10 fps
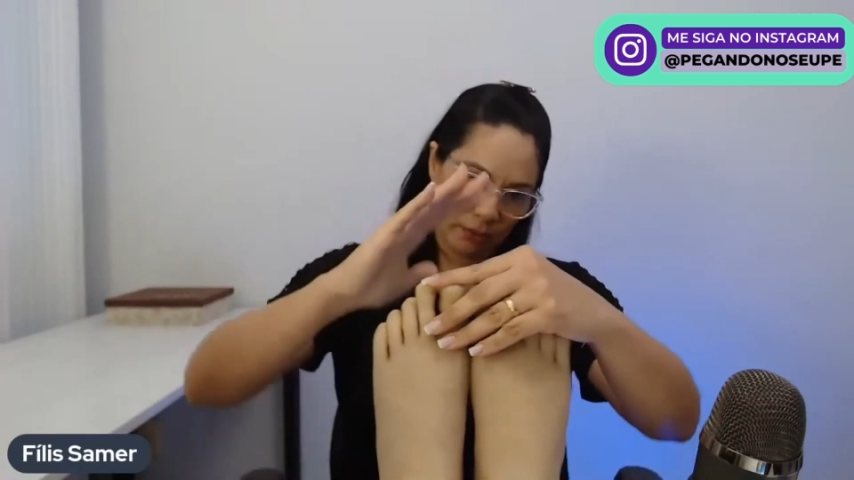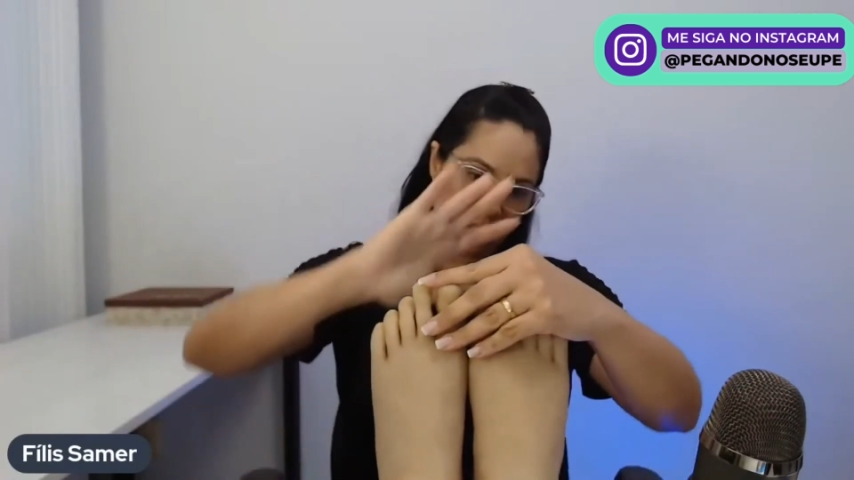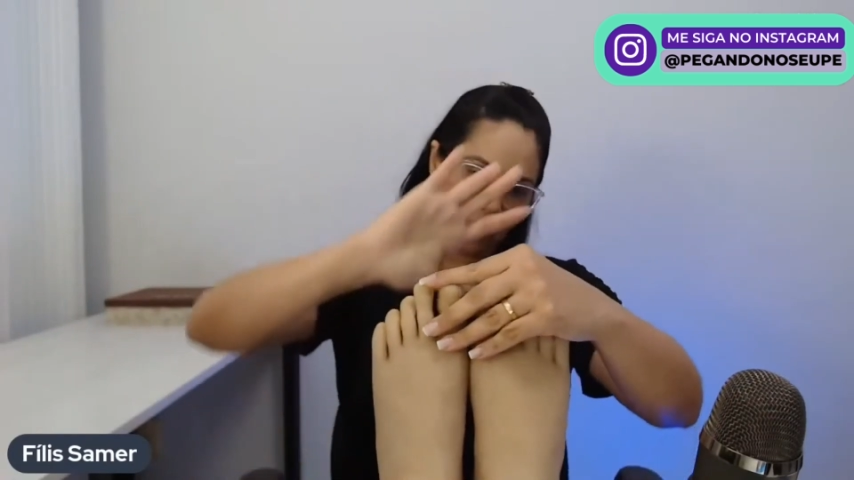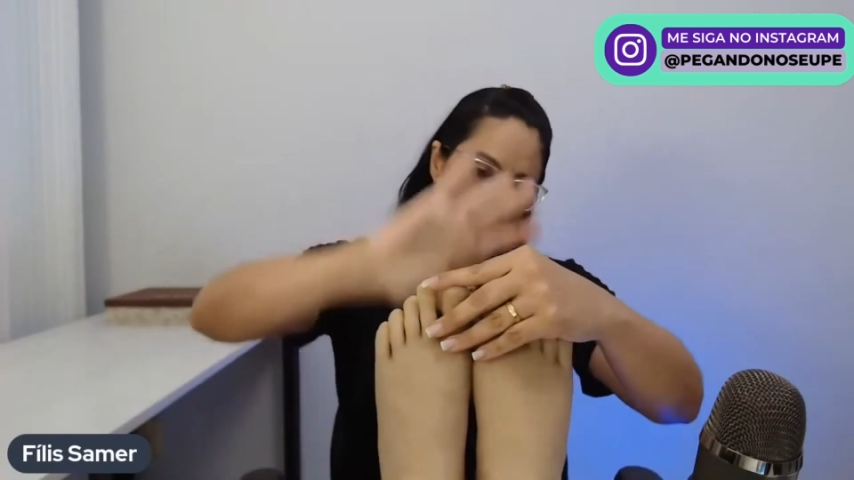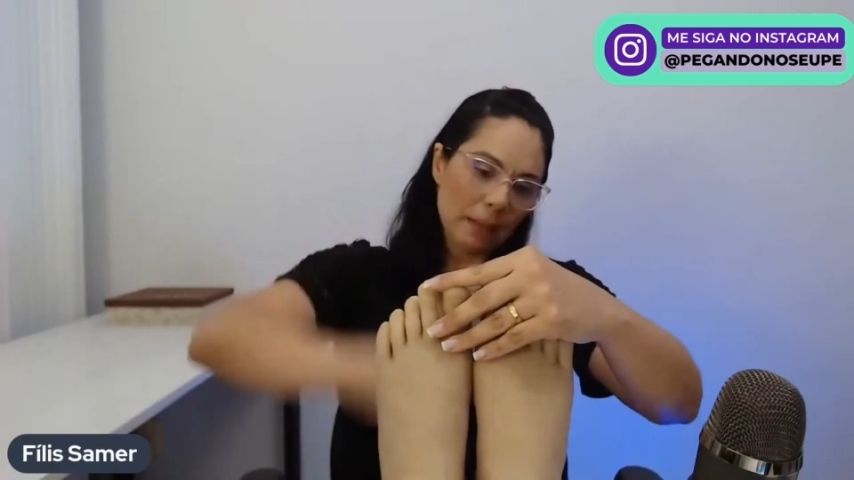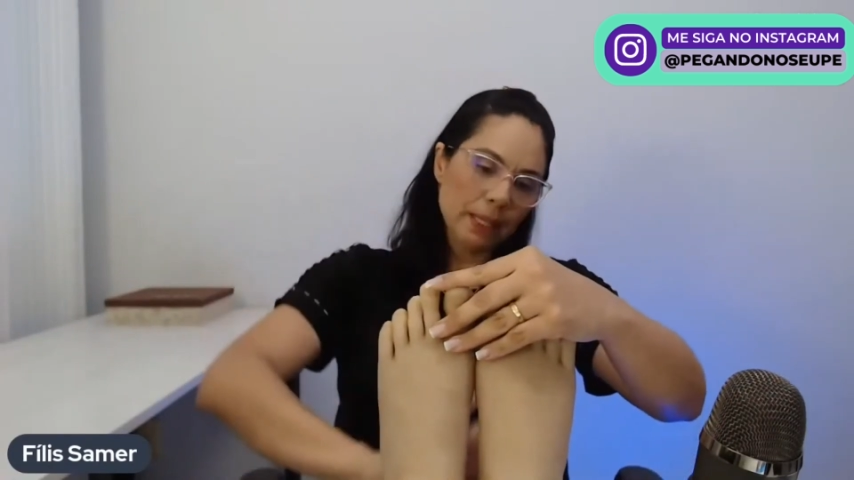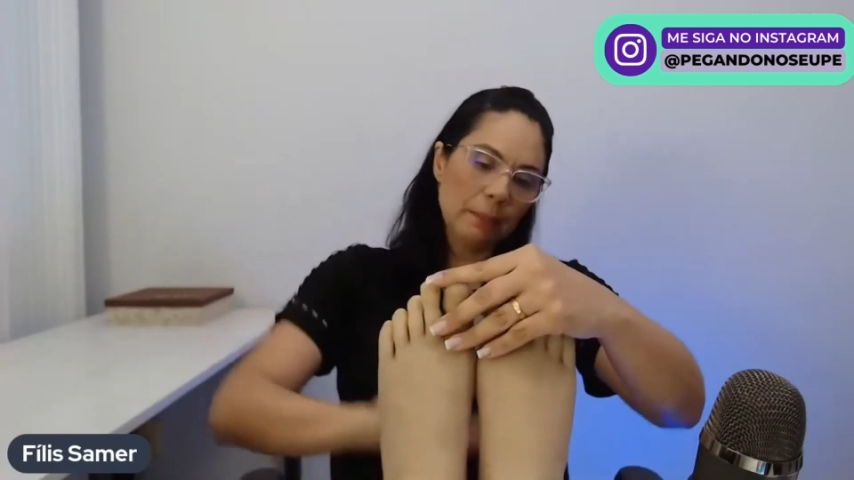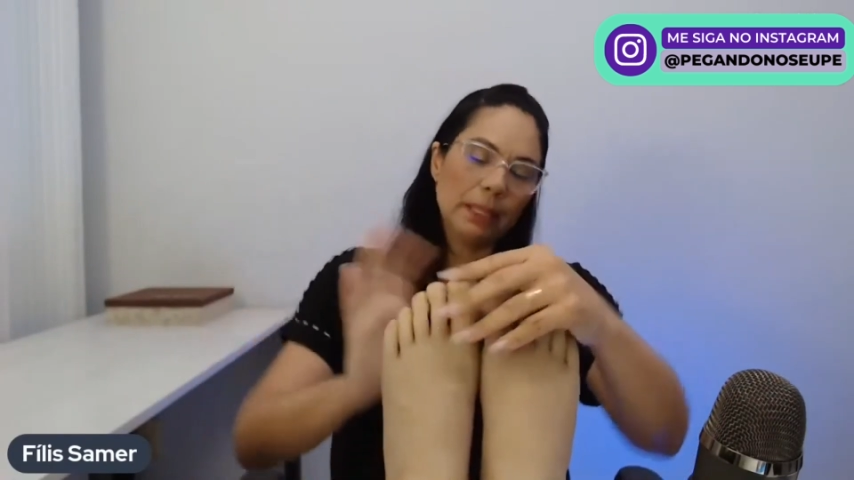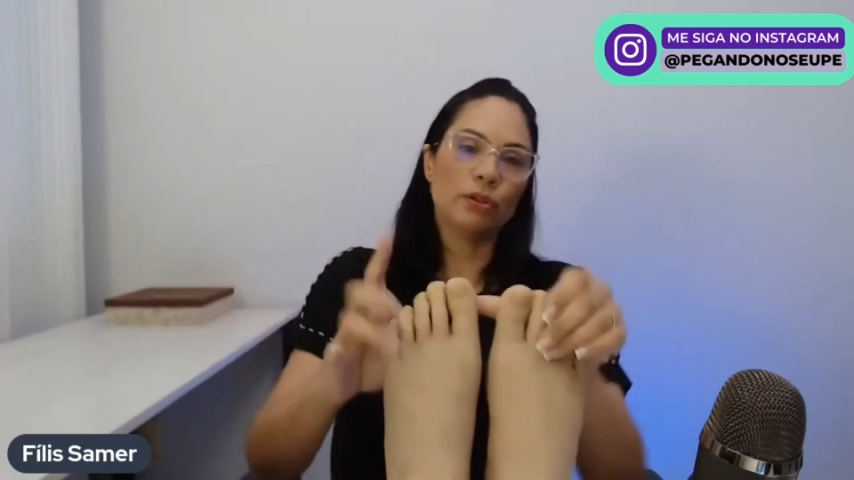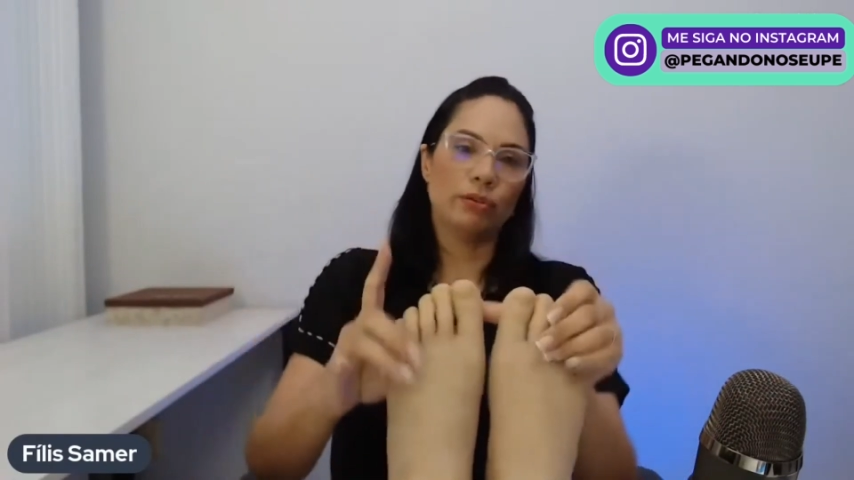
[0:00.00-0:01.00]
você
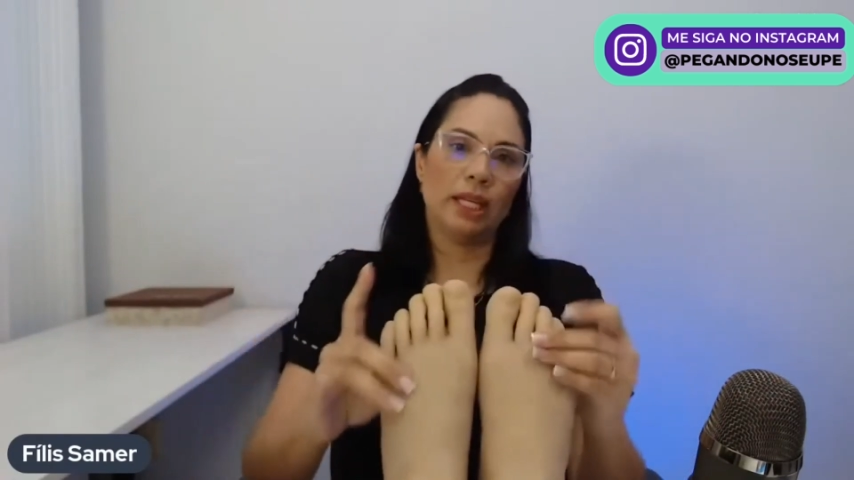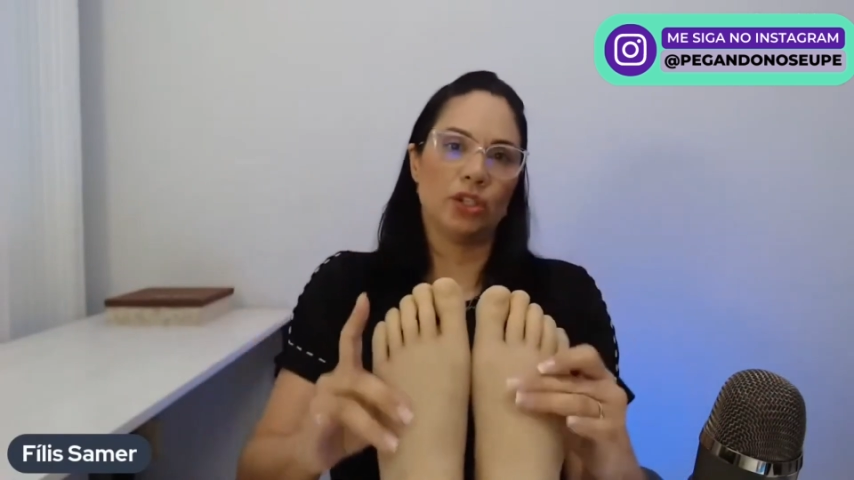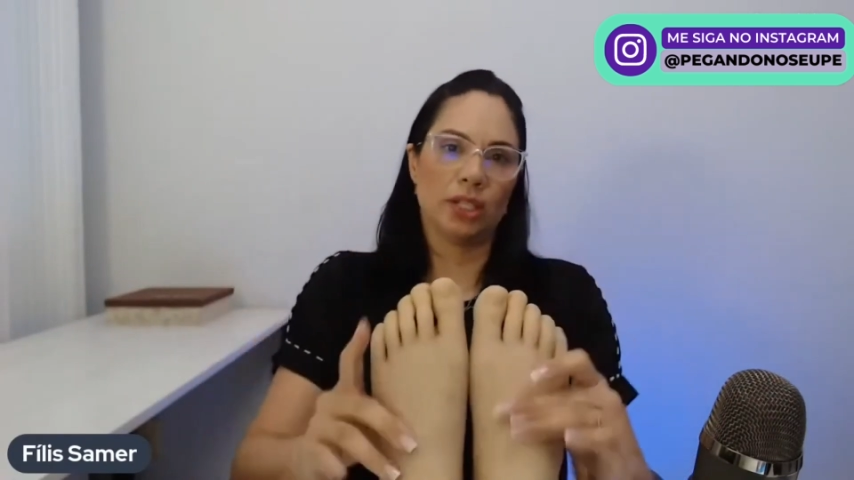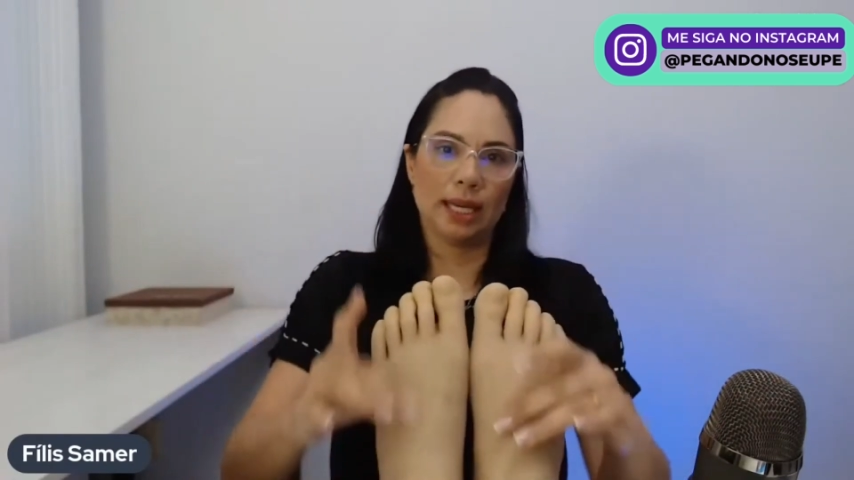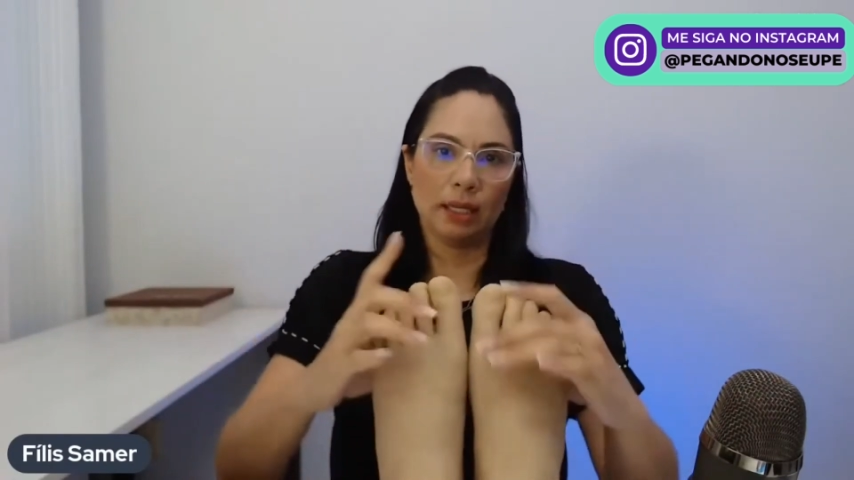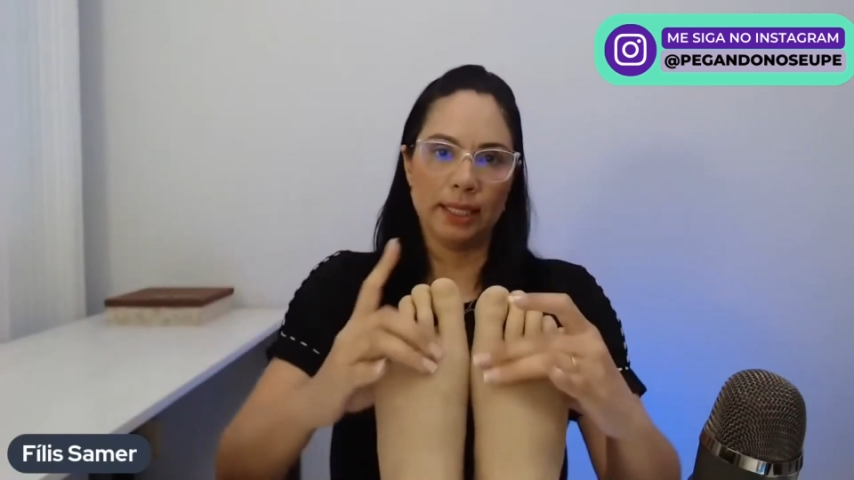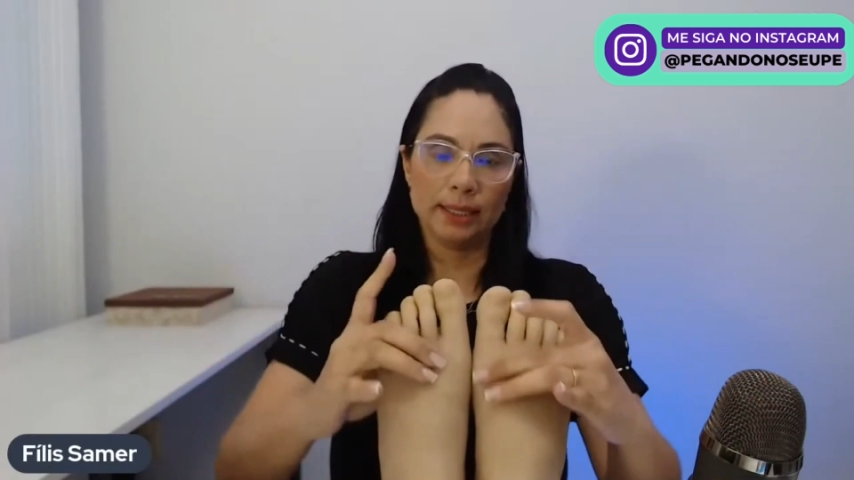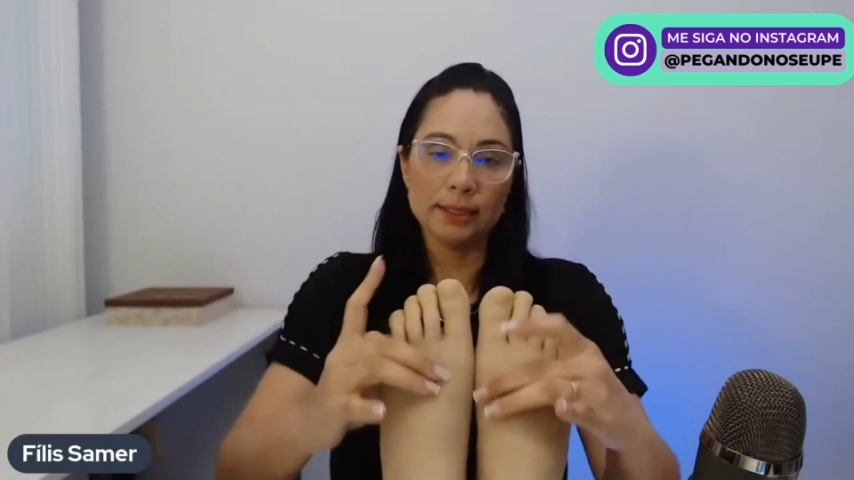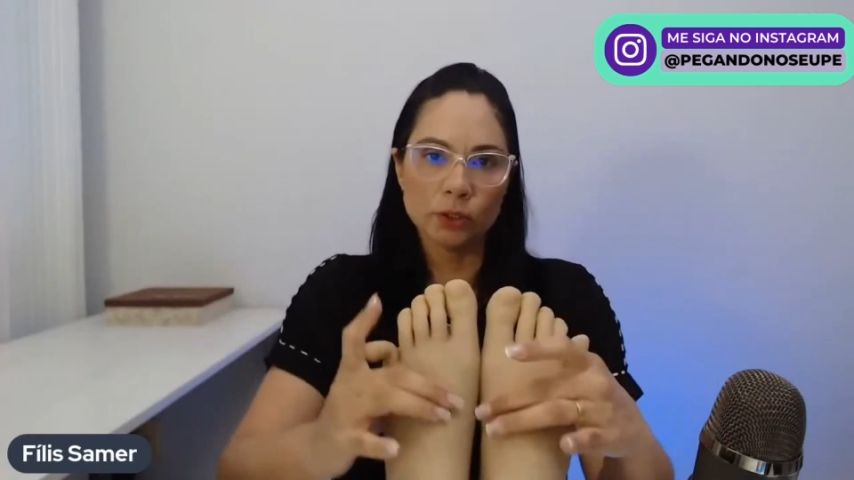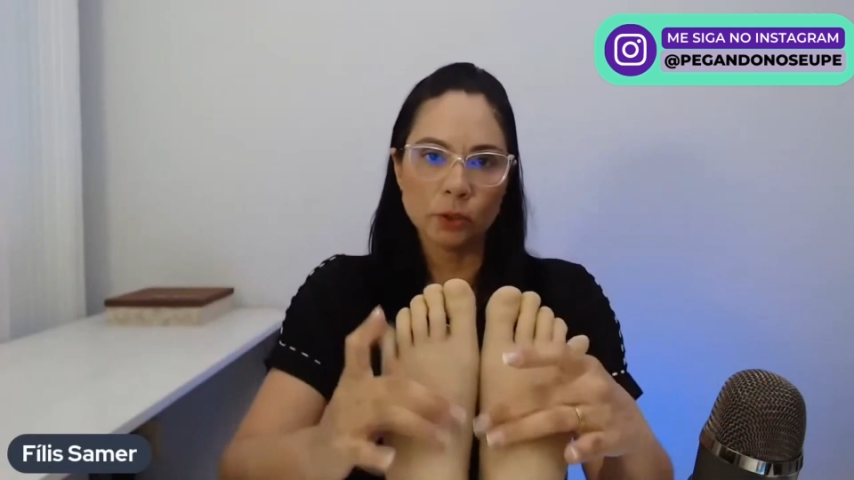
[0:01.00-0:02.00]
rapidamente ver que já está
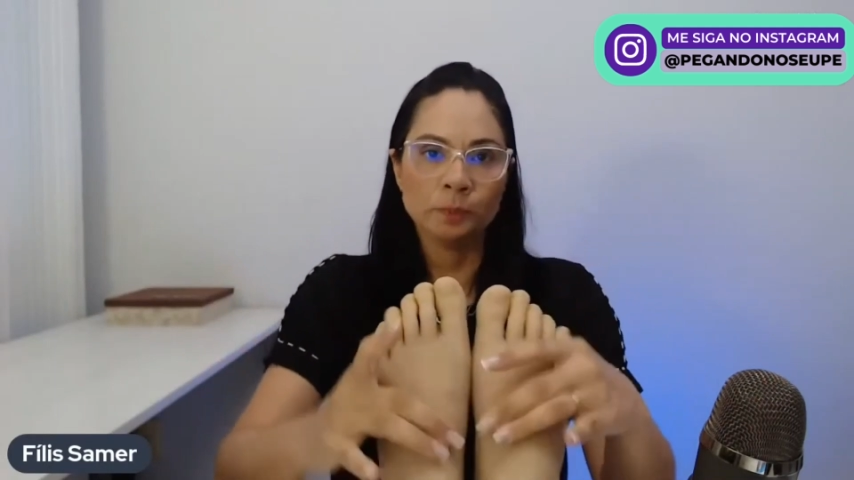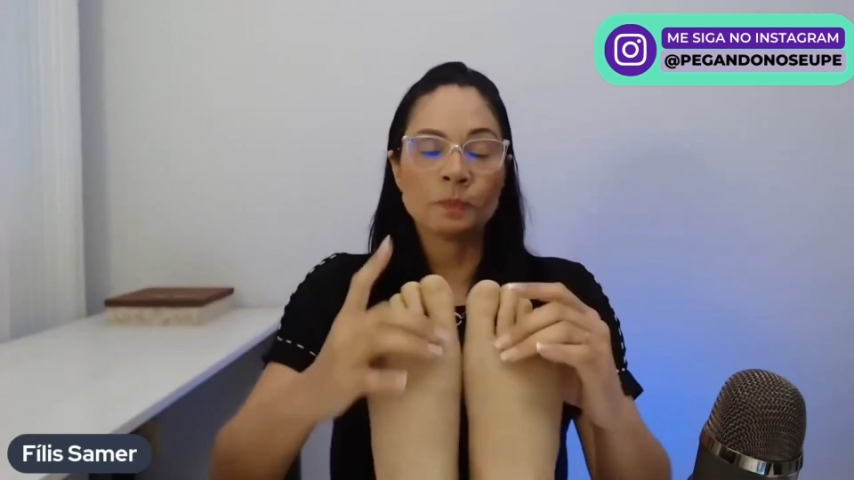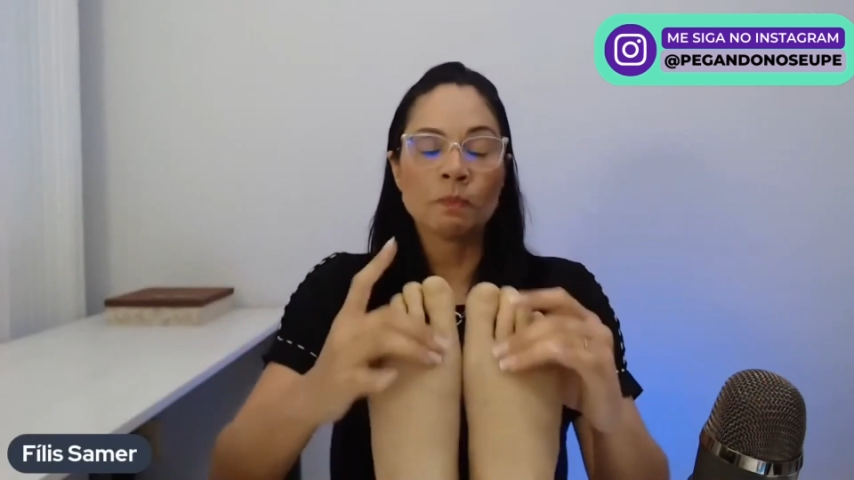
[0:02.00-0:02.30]
clareando,